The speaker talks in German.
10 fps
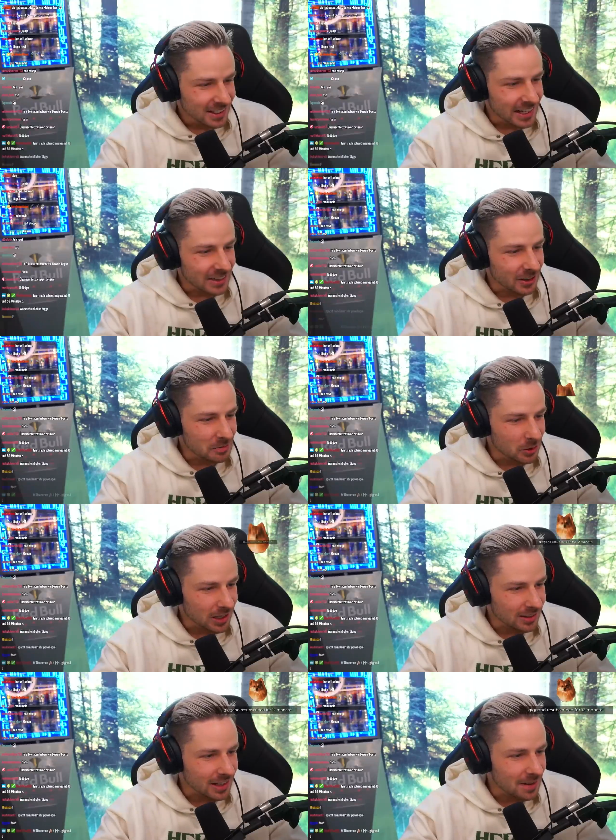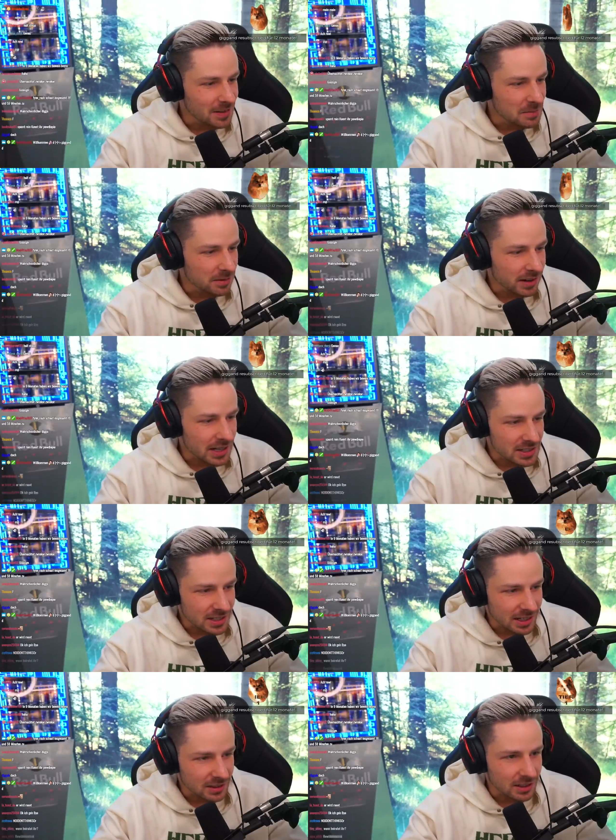In neun Monaten haben wir den Beweis.
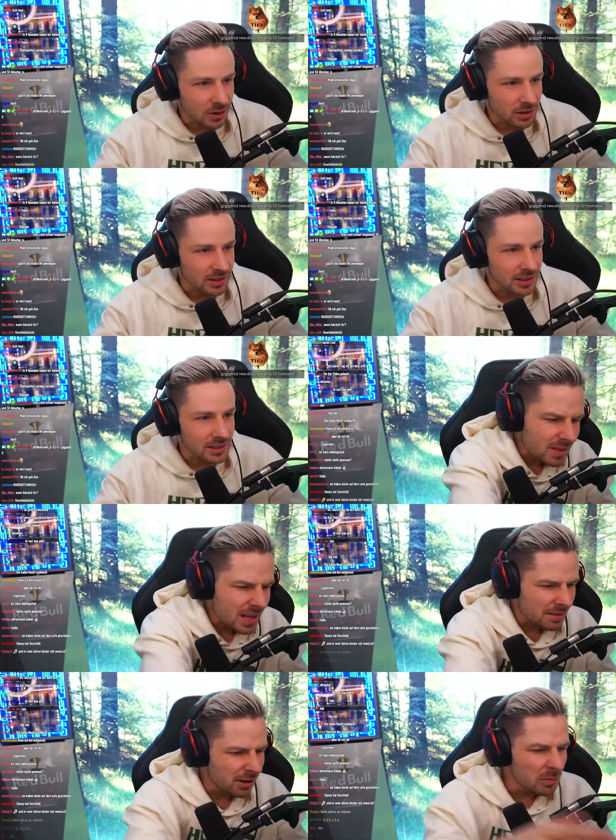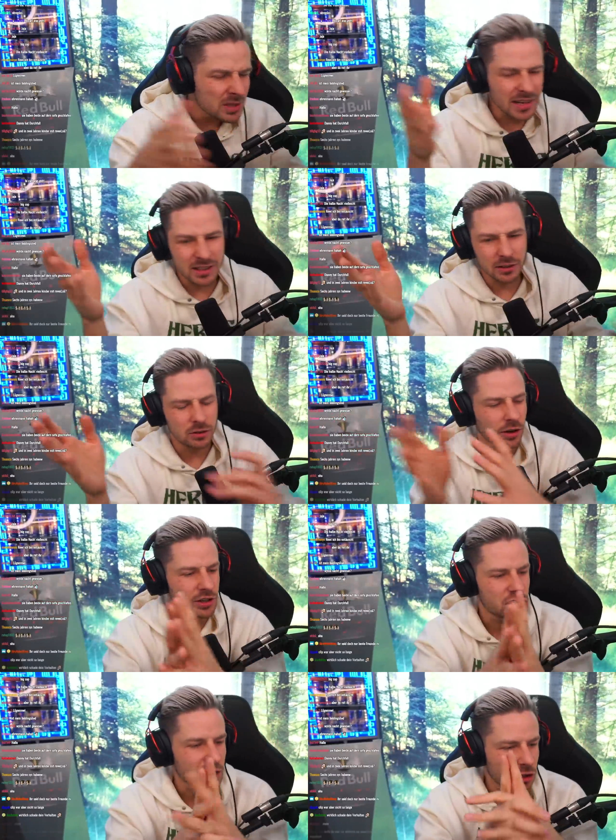I doubt it, Alter. Warum seid ihr
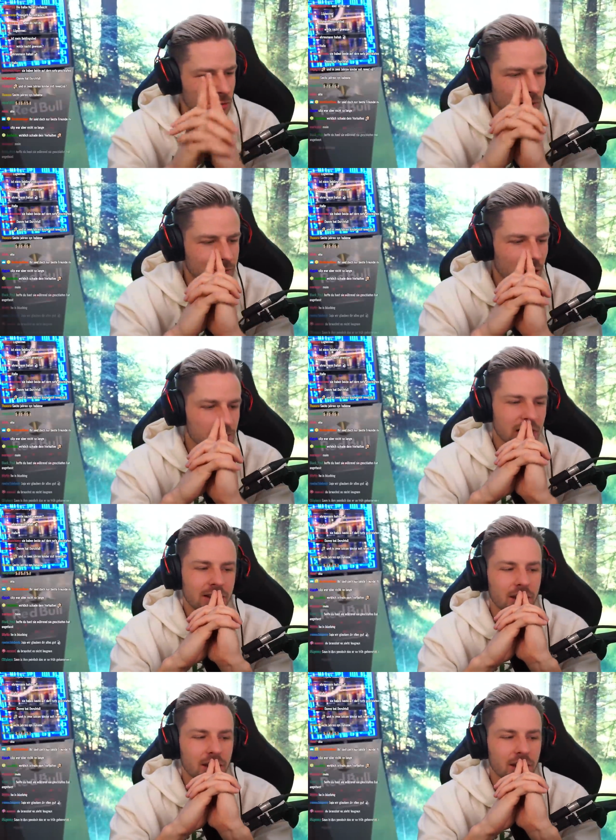enttäuscht, Chat? Guck mal, warum seid ihr